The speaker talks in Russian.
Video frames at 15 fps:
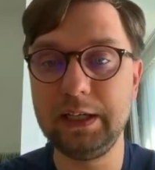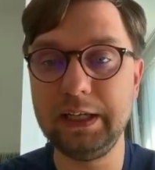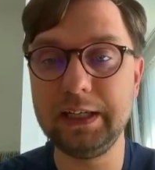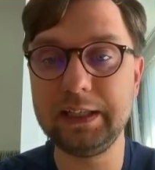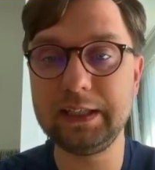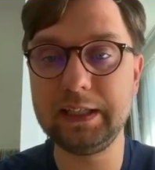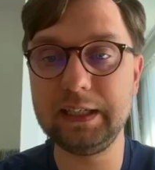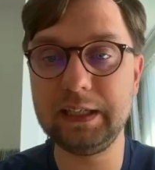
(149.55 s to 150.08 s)

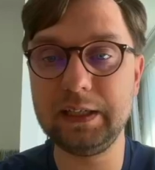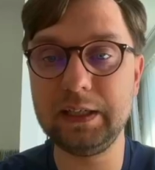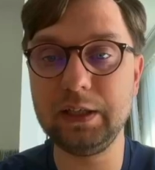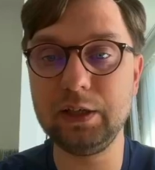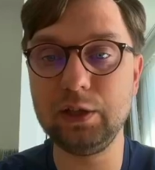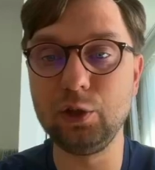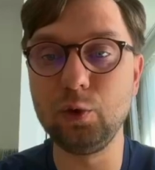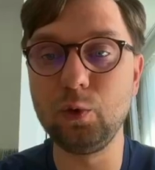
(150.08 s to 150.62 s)
это
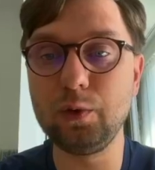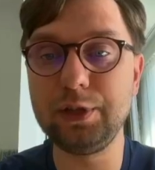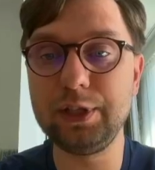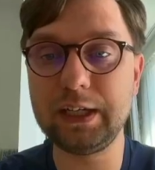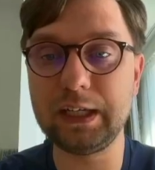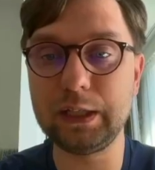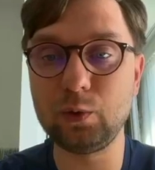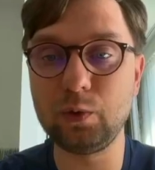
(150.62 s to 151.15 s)

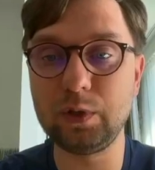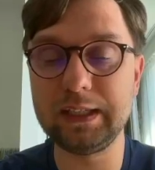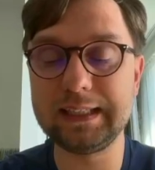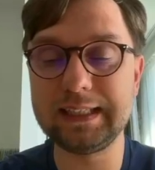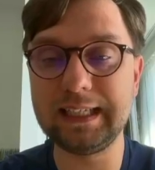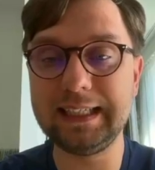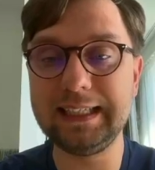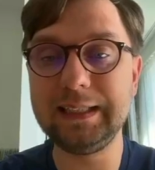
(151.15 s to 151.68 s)
нода, которая
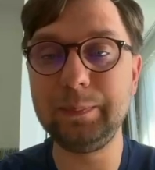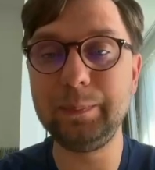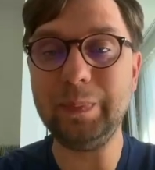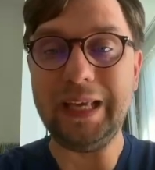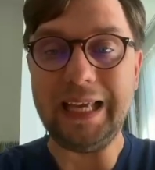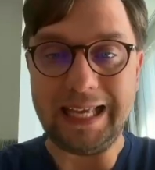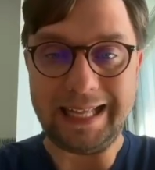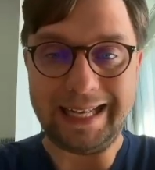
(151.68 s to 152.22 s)
стоит
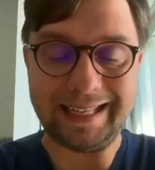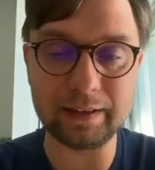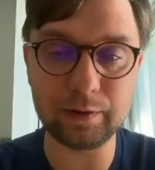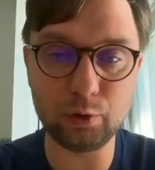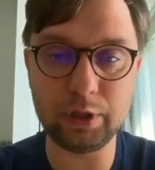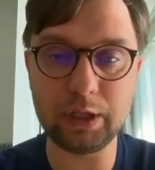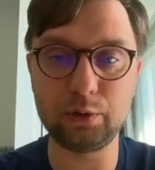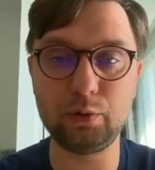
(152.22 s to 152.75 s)
перед
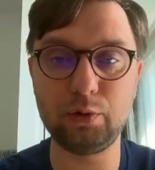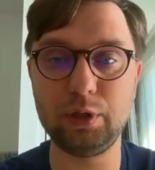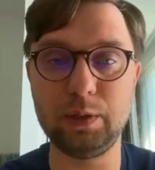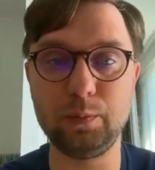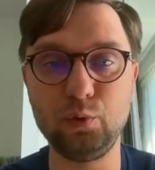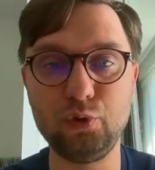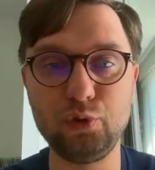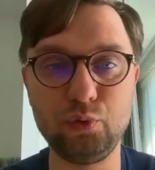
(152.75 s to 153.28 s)
той, которую
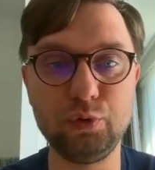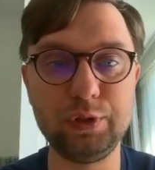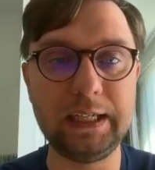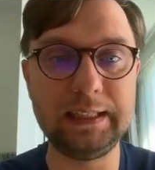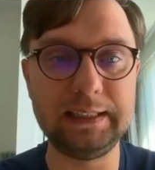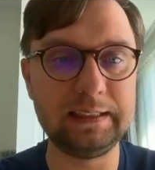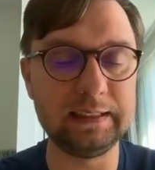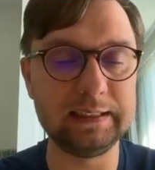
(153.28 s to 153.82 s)
нам нужно
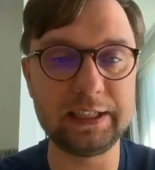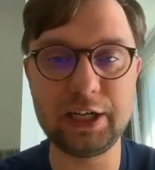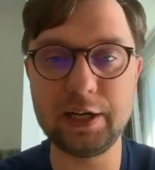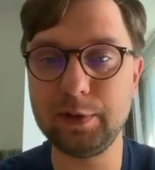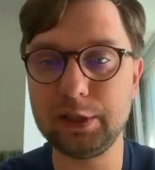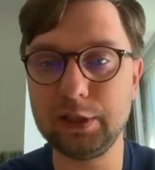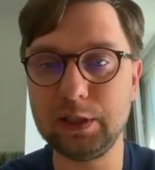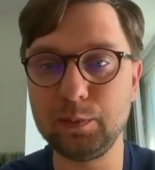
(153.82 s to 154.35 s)
удалить.
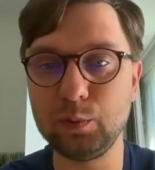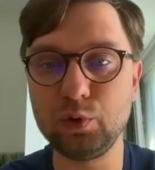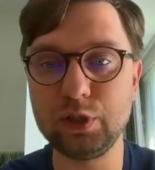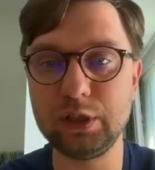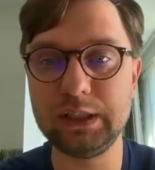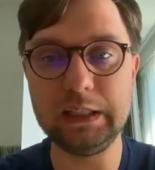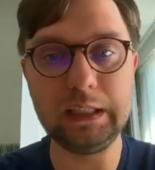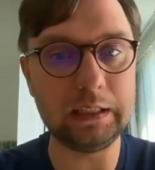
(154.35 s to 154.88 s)
Зачем это нам
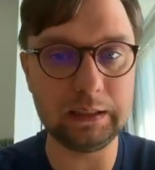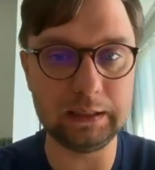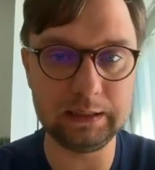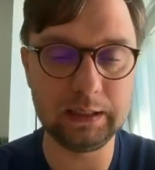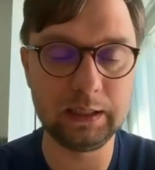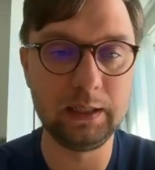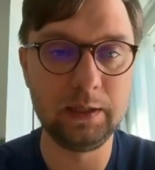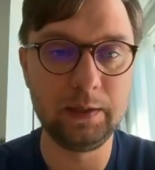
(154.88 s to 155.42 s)
нужно сделать?